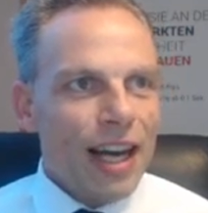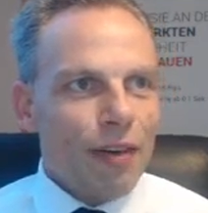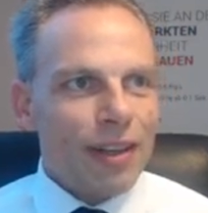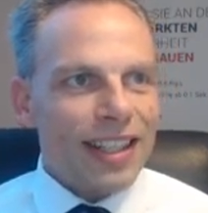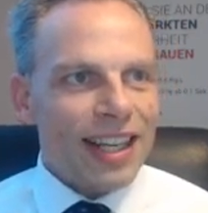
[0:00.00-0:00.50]

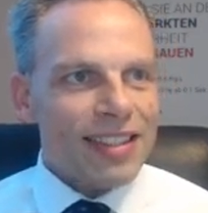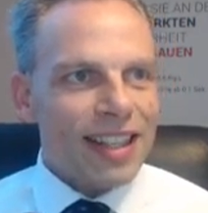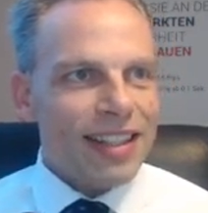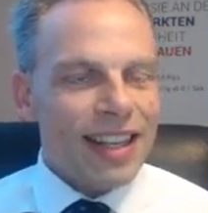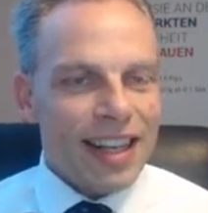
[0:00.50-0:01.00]
Von der
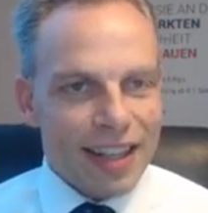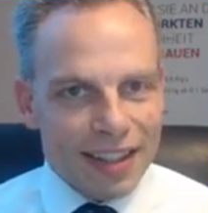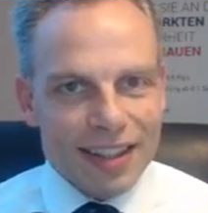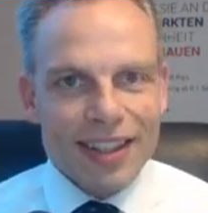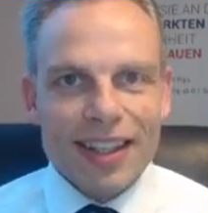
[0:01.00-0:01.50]
Seite her
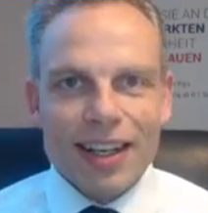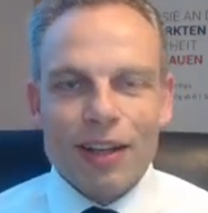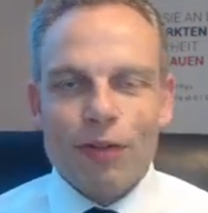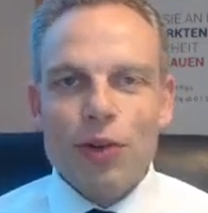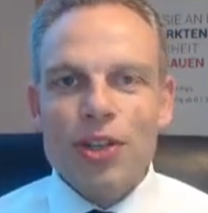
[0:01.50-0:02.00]

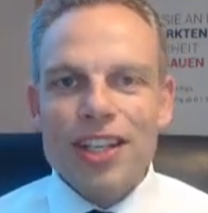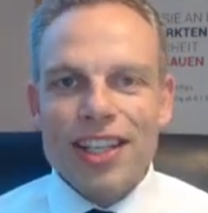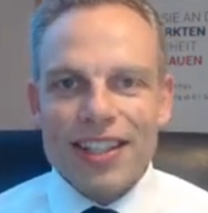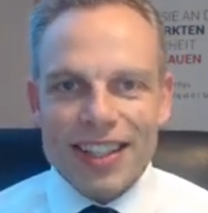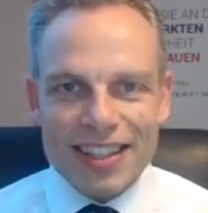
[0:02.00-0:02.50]
wünsche
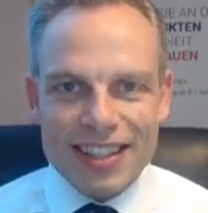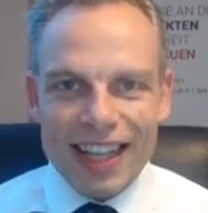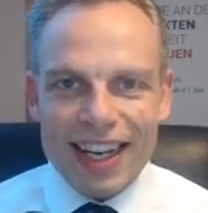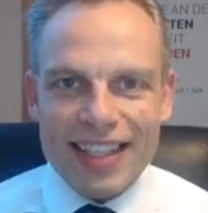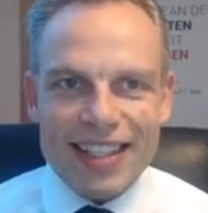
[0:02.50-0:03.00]
ich das
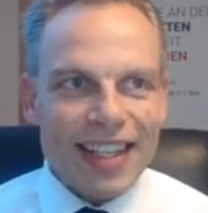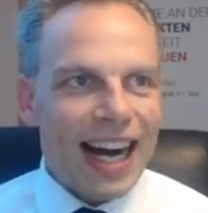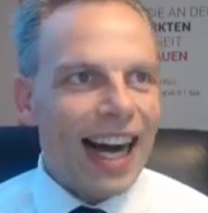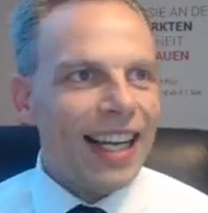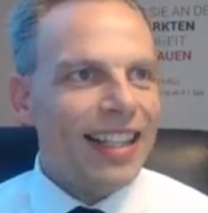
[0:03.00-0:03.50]
Gleiche
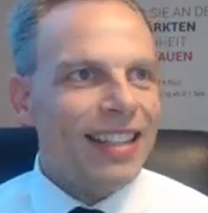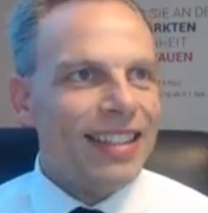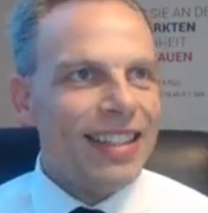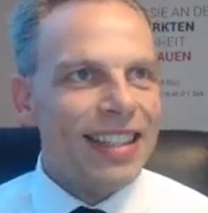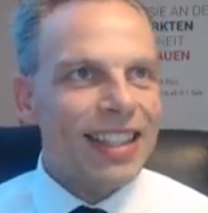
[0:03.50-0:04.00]
allen, die
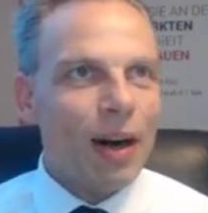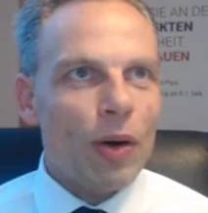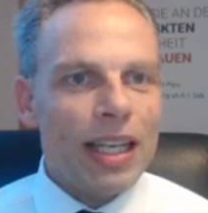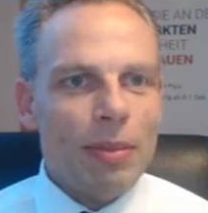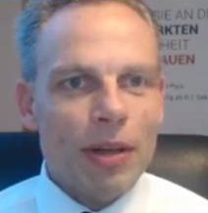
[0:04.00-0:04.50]
hier auch
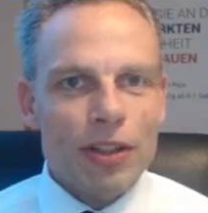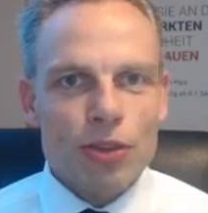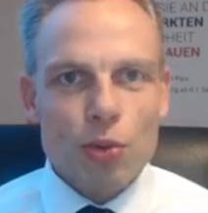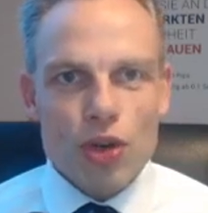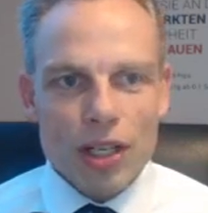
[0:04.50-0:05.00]
immer
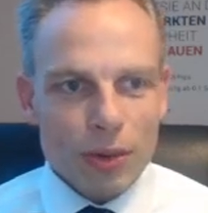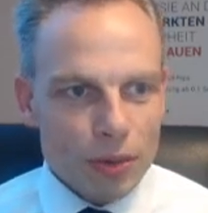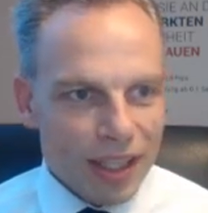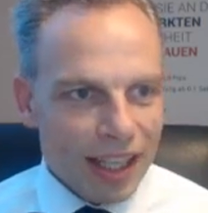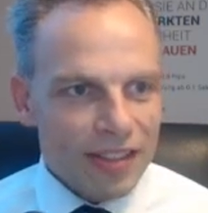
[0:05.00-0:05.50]
zuschauen und
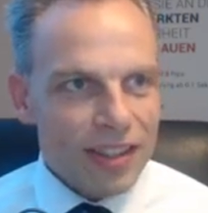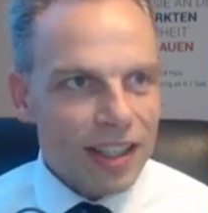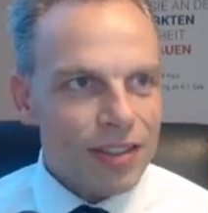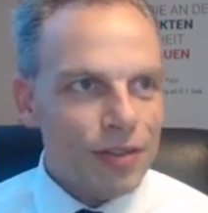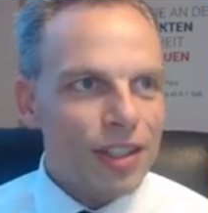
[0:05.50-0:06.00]
ganz,
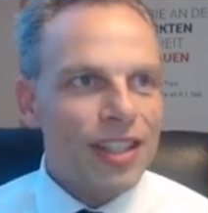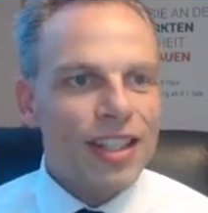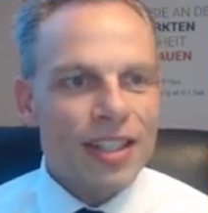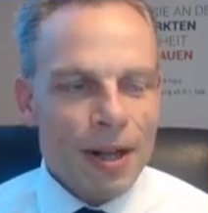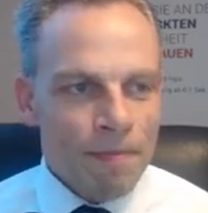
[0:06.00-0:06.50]
ganz wichtig,